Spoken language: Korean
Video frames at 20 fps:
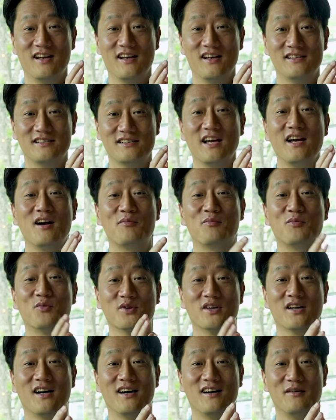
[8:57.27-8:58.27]

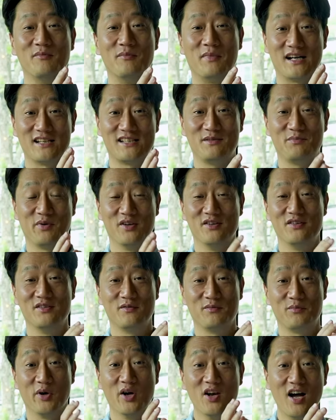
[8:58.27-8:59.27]
생각보다 맛이 변,
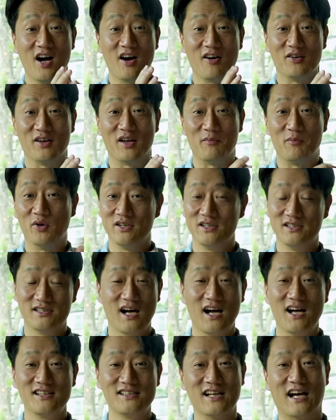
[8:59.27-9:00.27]
변하거나 뭐
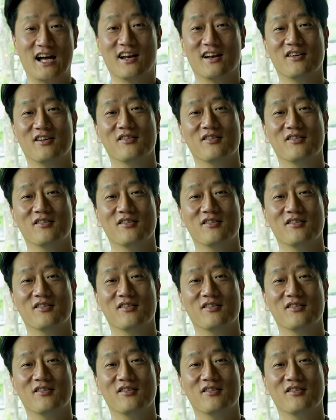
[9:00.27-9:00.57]
이상하지 않아요.